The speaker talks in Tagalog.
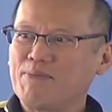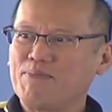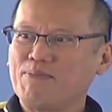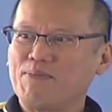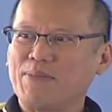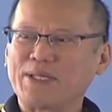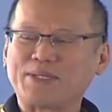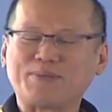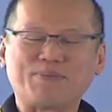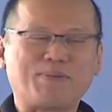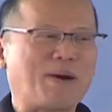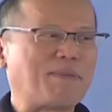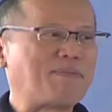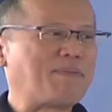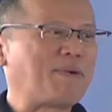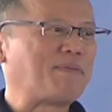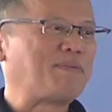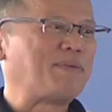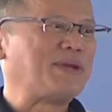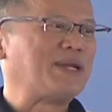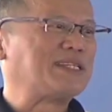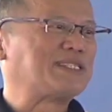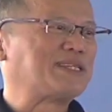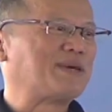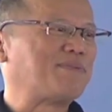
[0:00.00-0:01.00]
mas
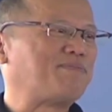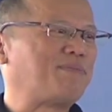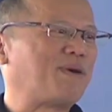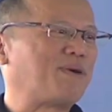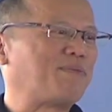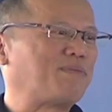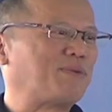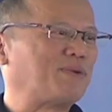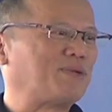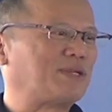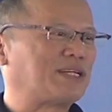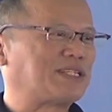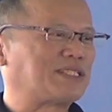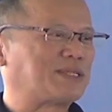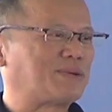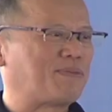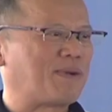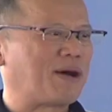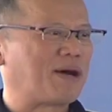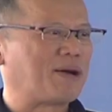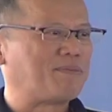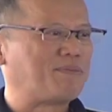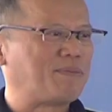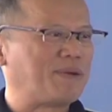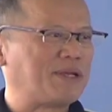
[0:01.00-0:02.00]
mapabilis ang pagpunta sa
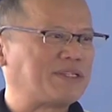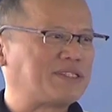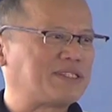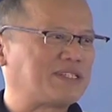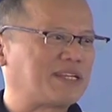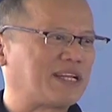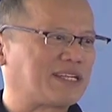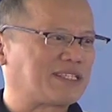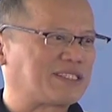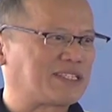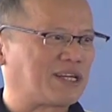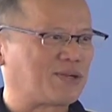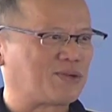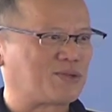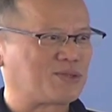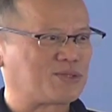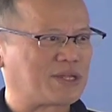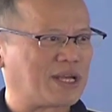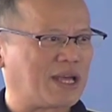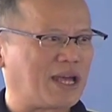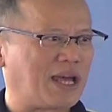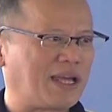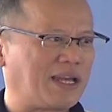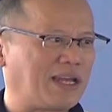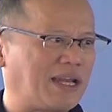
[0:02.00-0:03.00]
mga beach ng San
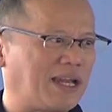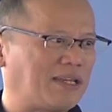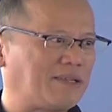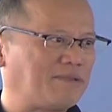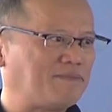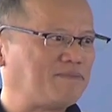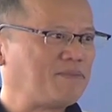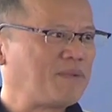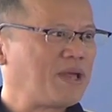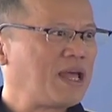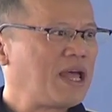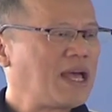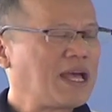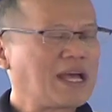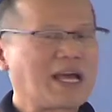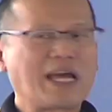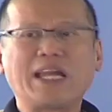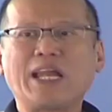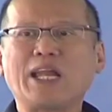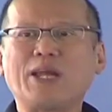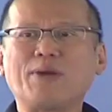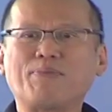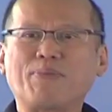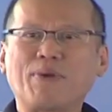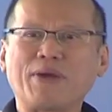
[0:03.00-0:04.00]
Jose Island.
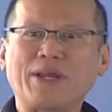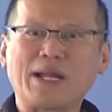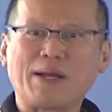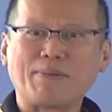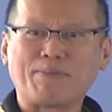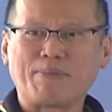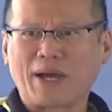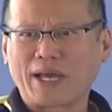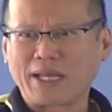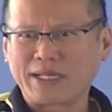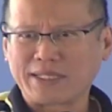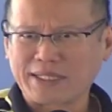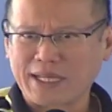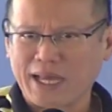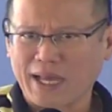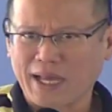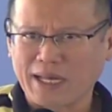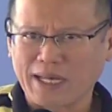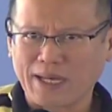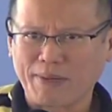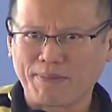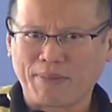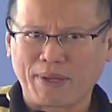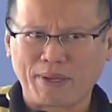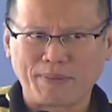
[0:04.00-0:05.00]
Kanina po inabanggit sa akin
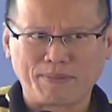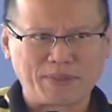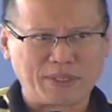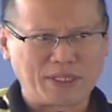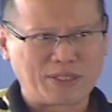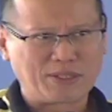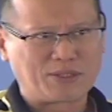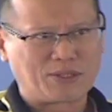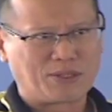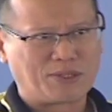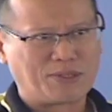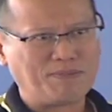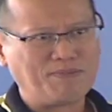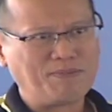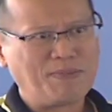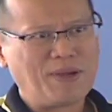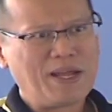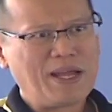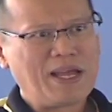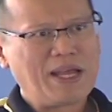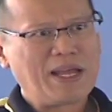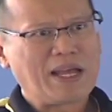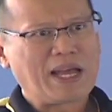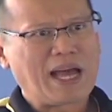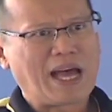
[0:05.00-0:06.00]
ni Babe Singson,
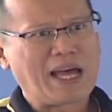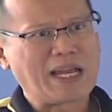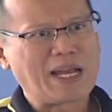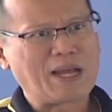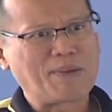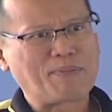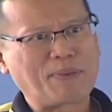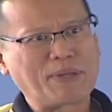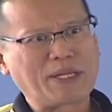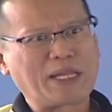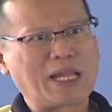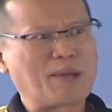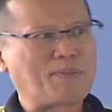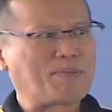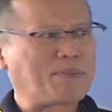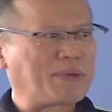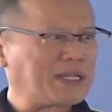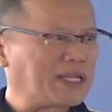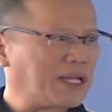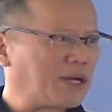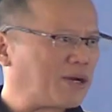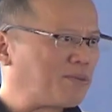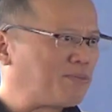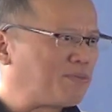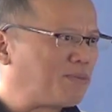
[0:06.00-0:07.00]
kalapit-lapit
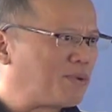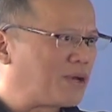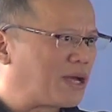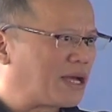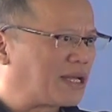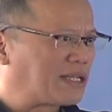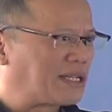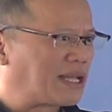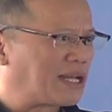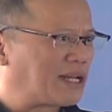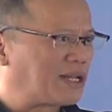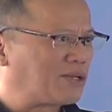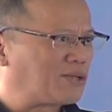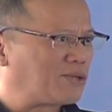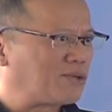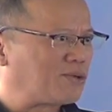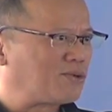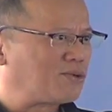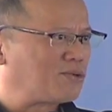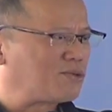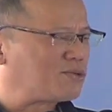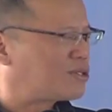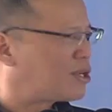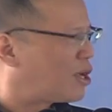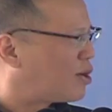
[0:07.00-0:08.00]
na raw po yata
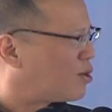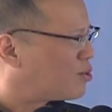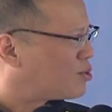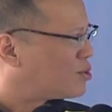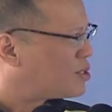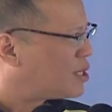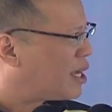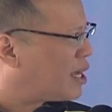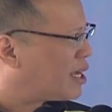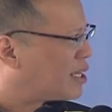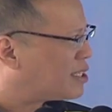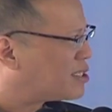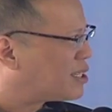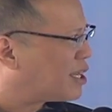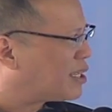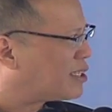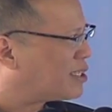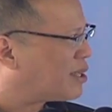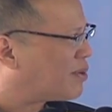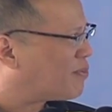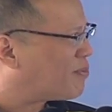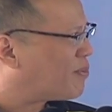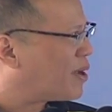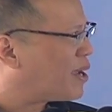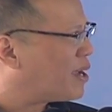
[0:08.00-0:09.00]
nitong San Jose at
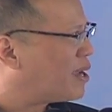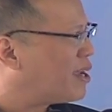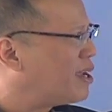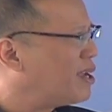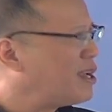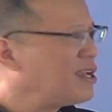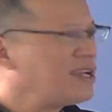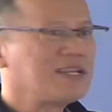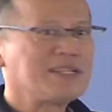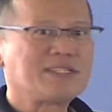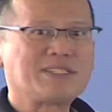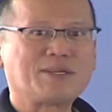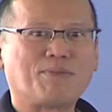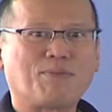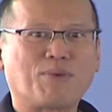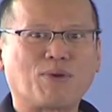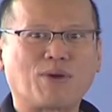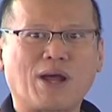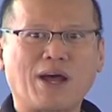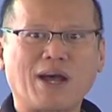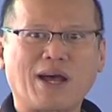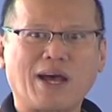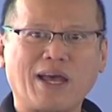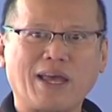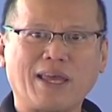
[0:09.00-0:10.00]
Santa Fe sa
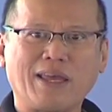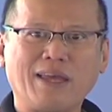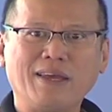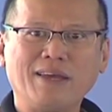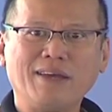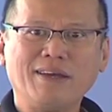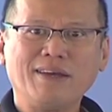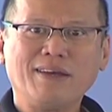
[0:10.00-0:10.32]
Boracay.